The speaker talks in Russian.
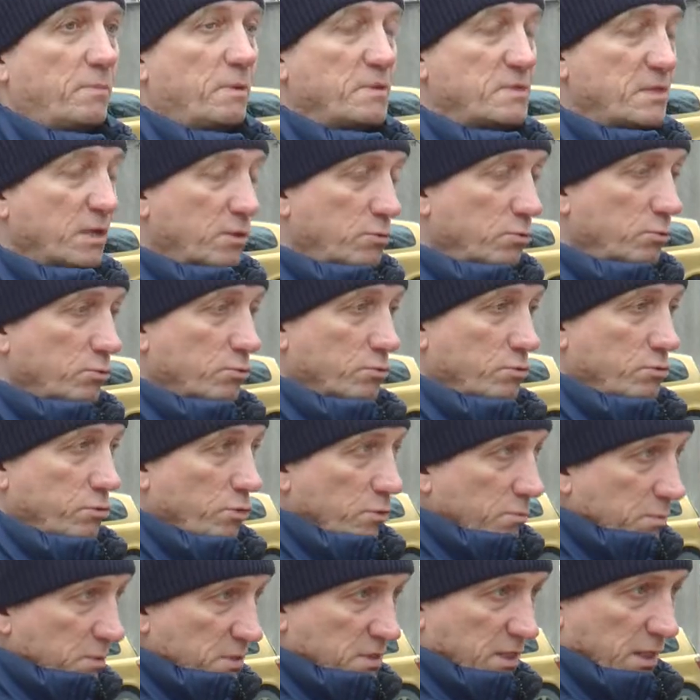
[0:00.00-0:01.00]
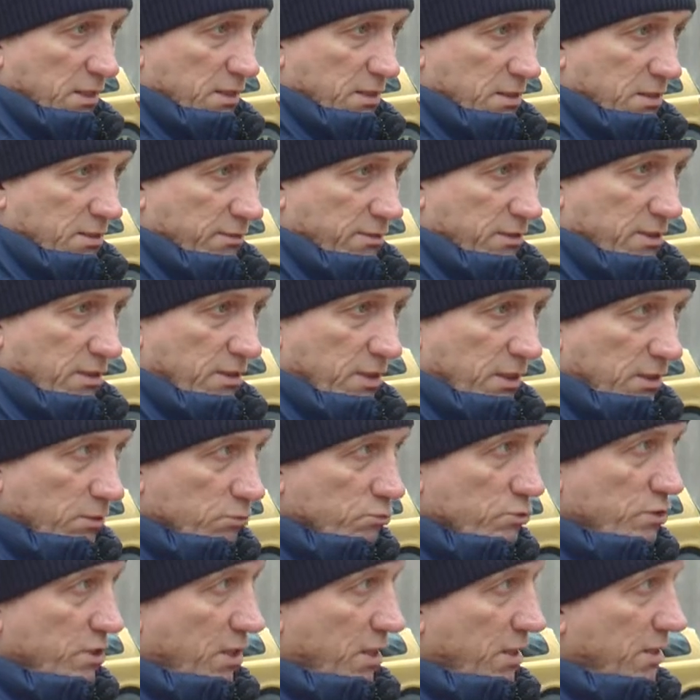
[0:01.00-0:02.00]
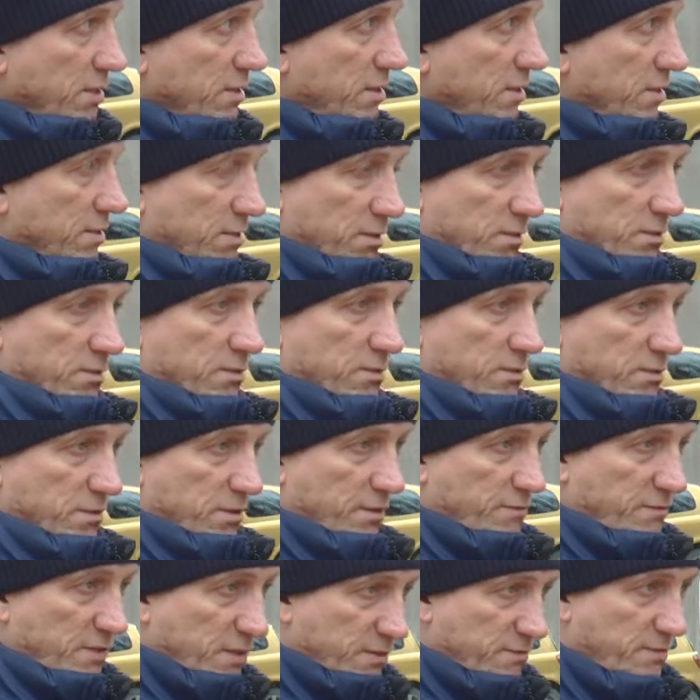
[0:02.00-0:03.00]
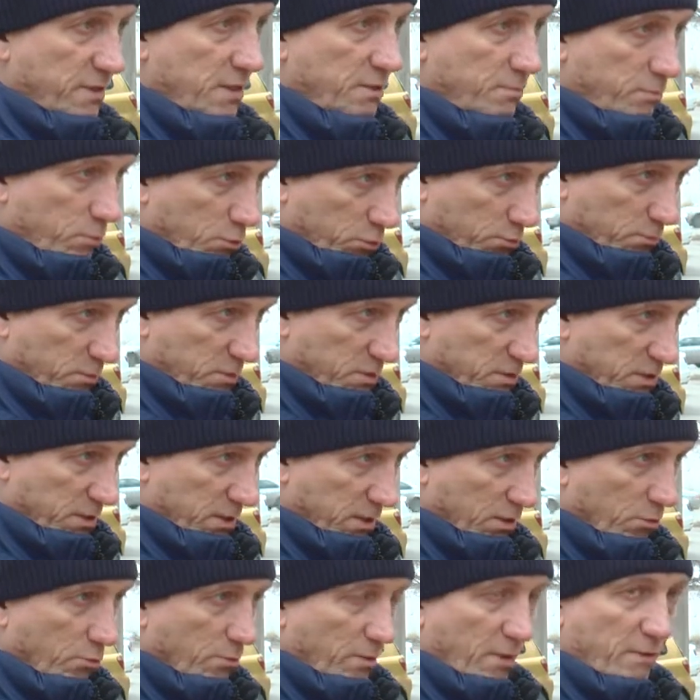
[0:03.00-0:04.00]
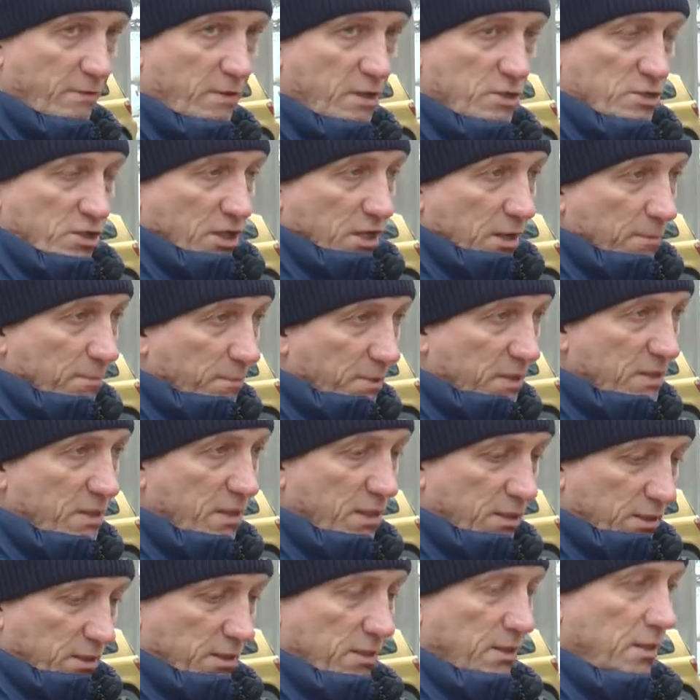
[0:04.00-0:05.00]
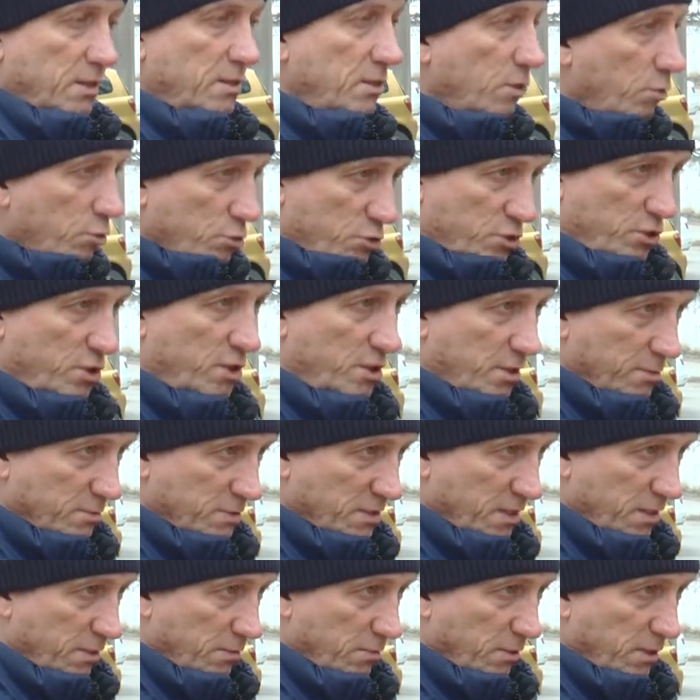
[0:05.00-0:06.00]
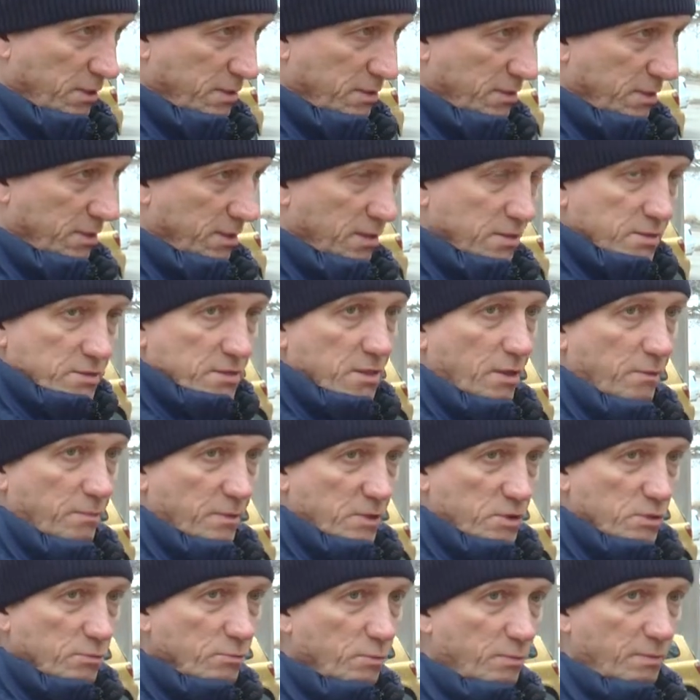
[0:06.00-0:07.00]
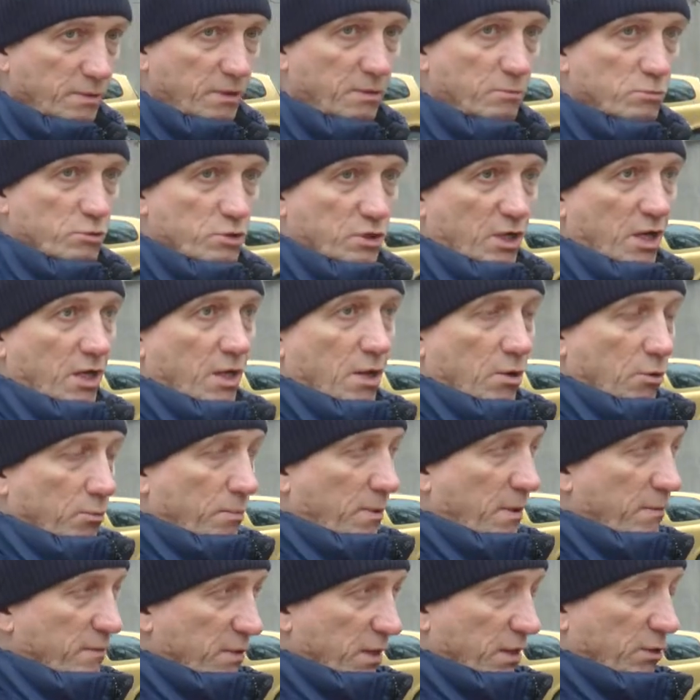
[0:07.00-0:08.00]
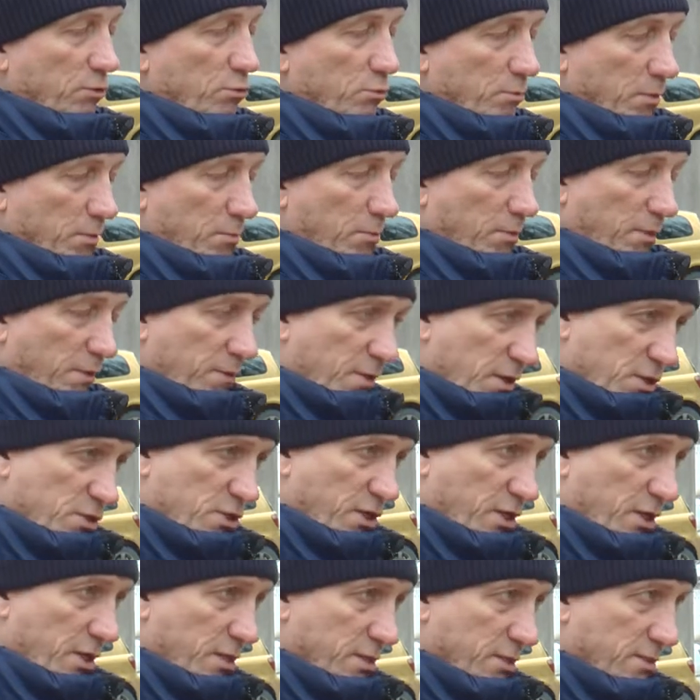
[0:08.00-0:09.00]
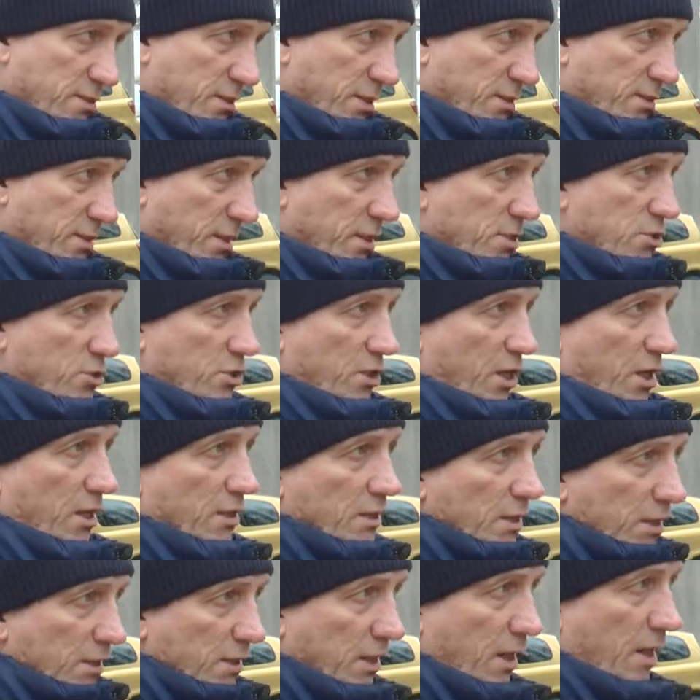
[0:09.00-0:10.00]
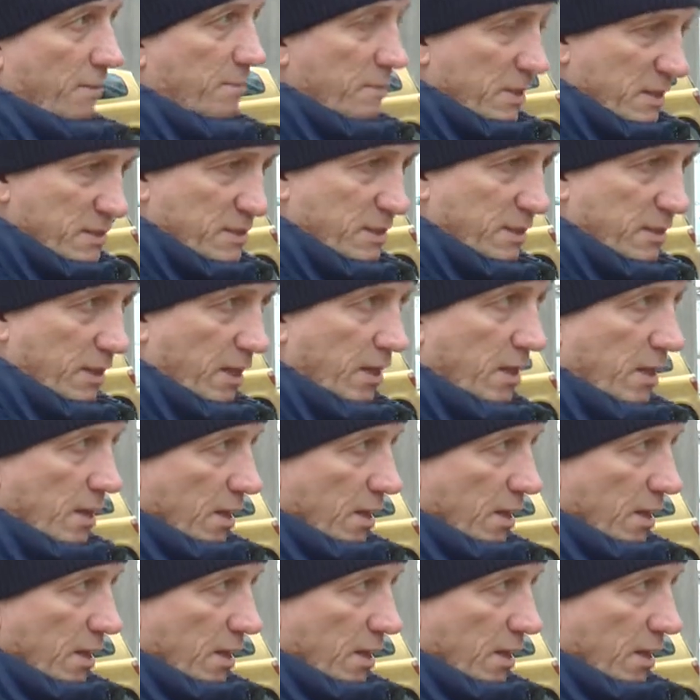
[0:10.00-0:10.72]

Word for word: По закону с людьми согласовать это нужно э, со всех взять подписи. Управляющая компания не хочет этим заниматься. Я не знаю почему, потому что управляет домом управляющая организация, я считаю, она обязана